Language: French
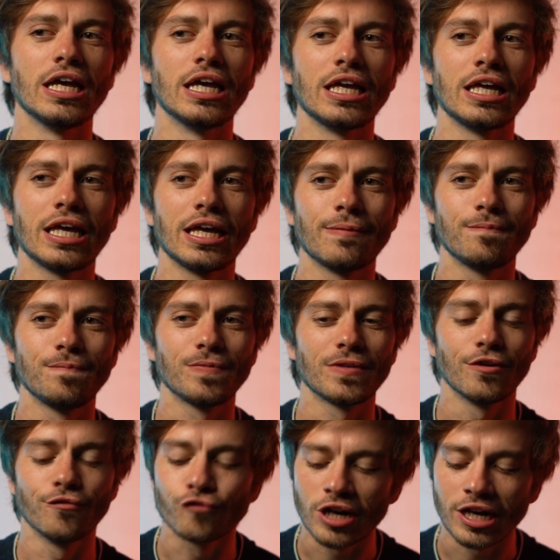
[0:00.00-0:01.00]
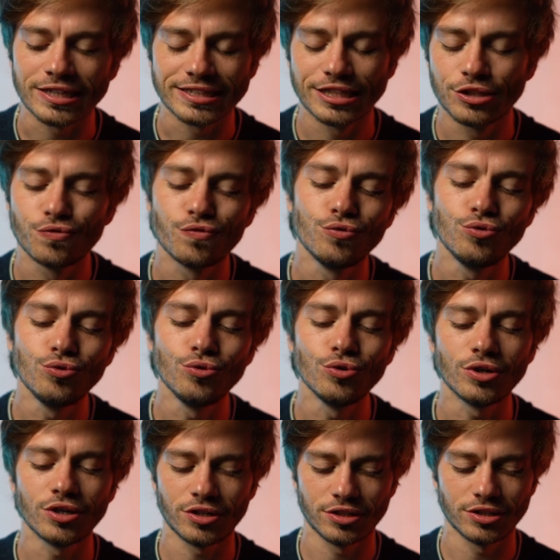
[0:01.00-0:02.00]
Et voilà, c'est devenu,
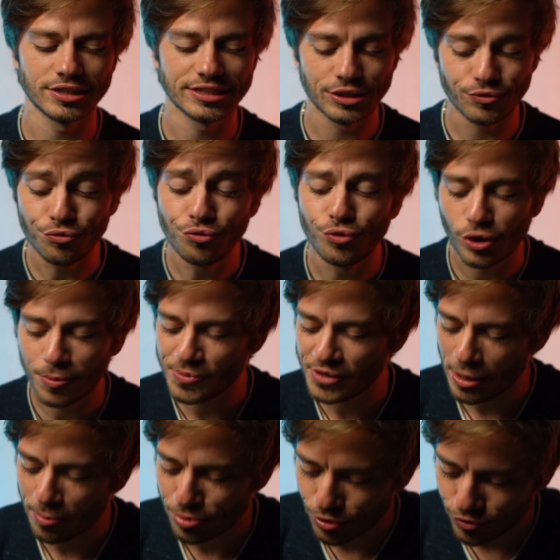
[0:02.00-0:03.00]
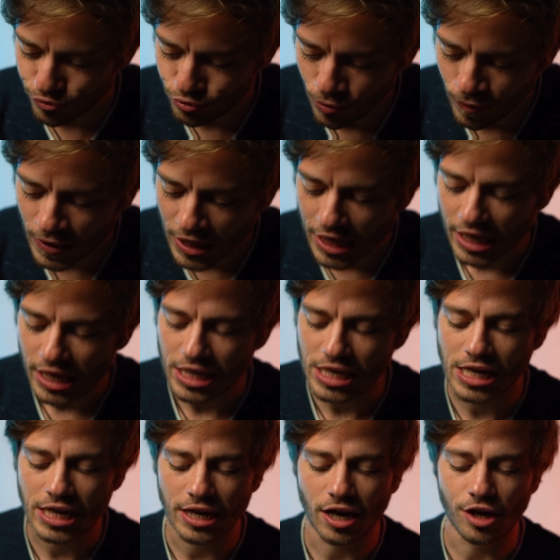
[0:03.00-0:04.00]
euh, c'est devenu comme ça pour vous.
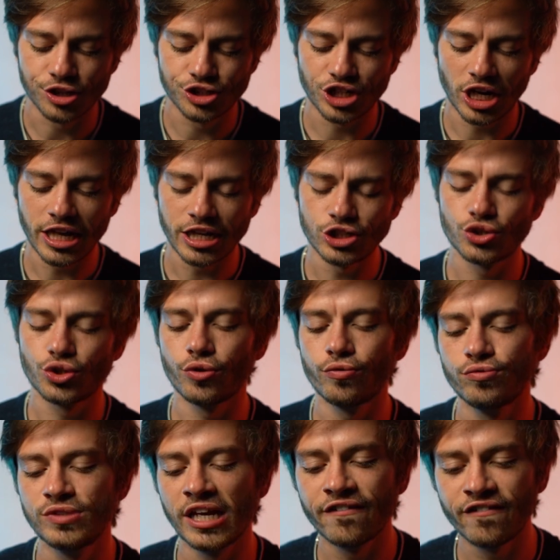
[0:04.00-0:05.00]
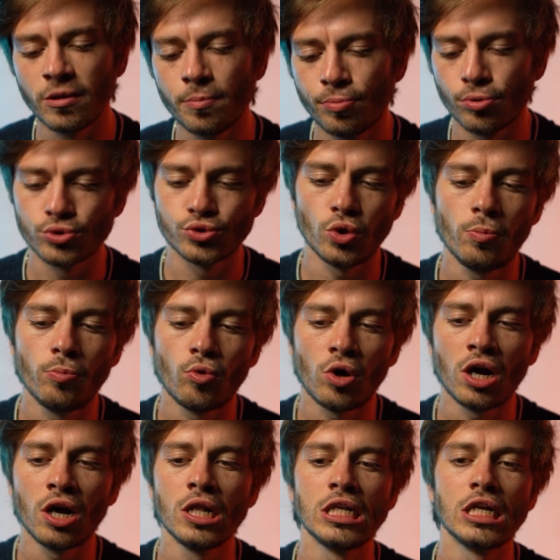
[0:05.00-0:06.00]
Et un challenge que vous avez pour ce
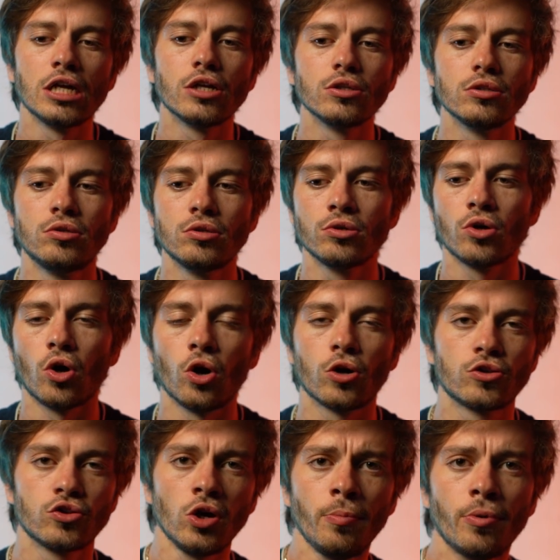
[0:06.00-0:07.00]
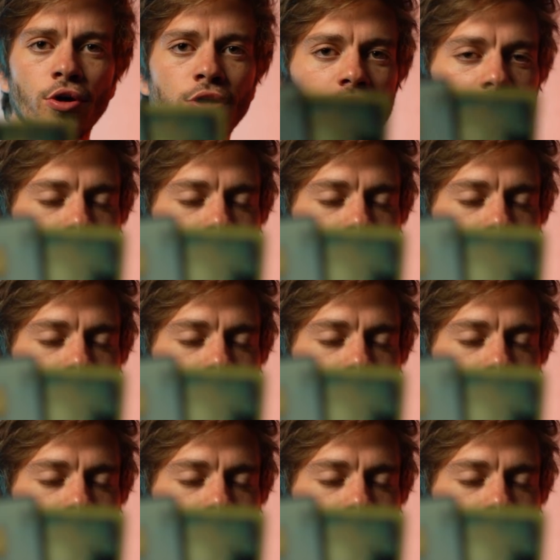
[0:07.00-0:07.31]
mois de octobre,